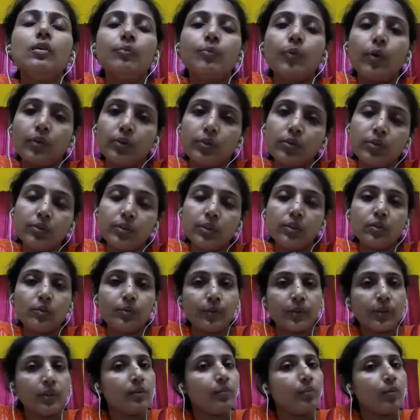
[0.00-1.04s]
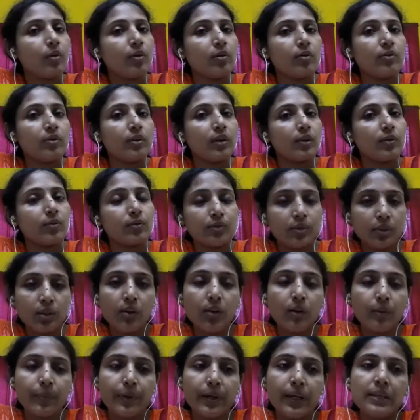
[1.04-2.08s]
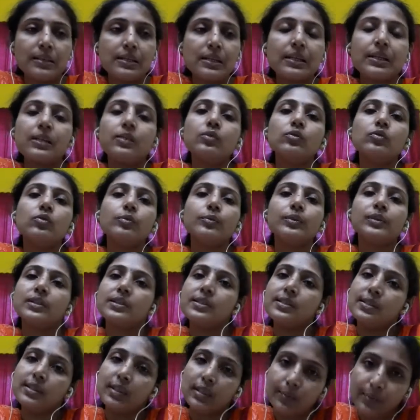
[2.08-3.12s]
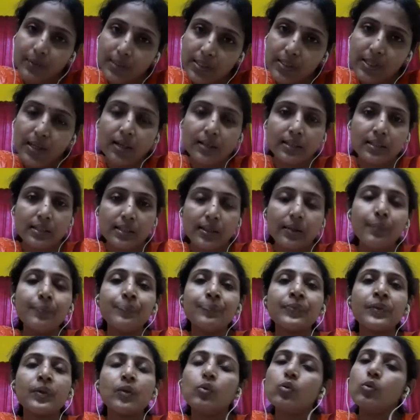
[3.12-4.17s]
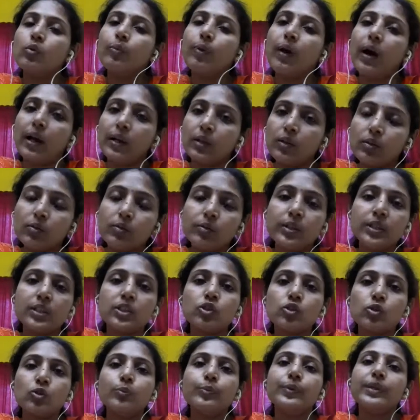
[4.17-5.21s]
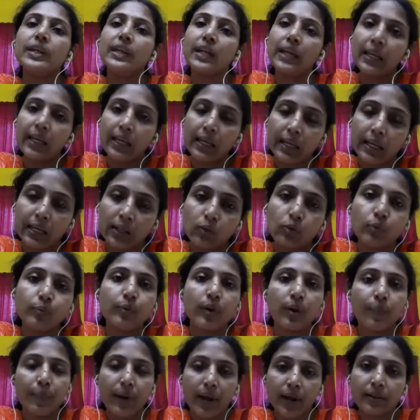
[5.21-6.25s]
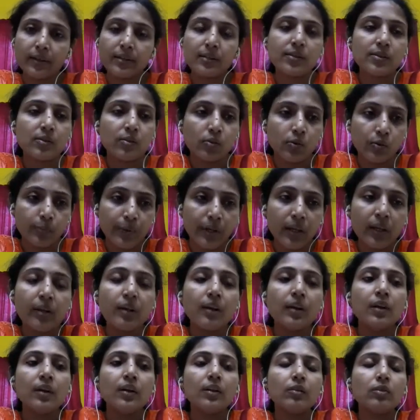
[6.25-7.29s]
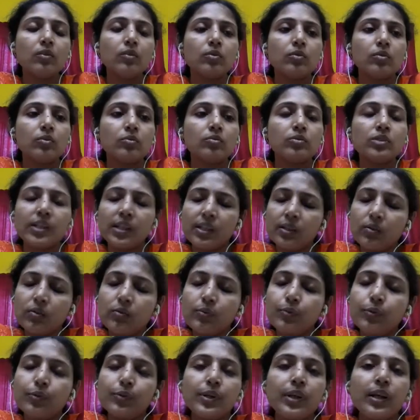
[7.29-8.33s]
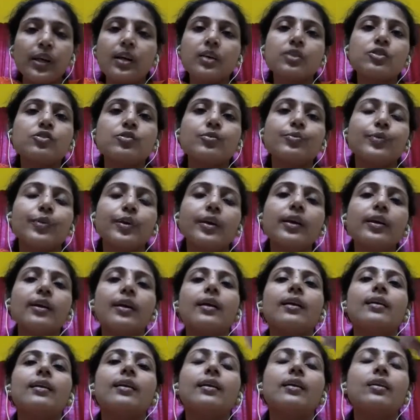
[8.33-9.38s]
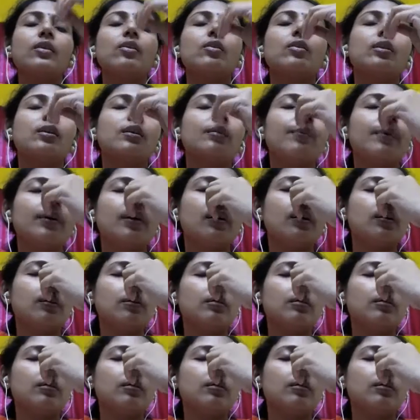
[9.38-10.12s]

পদ্ধতি তোমাদের বর্ণনা করতে হবে এটা কিন্তু তোমাদের সিলেবাসে আছে খুব ভালো করে ছবি এঁকে তোমরা প্র্যাকটিস করবে তো যেহেতু পরীক্ষার সময় কালার করা বা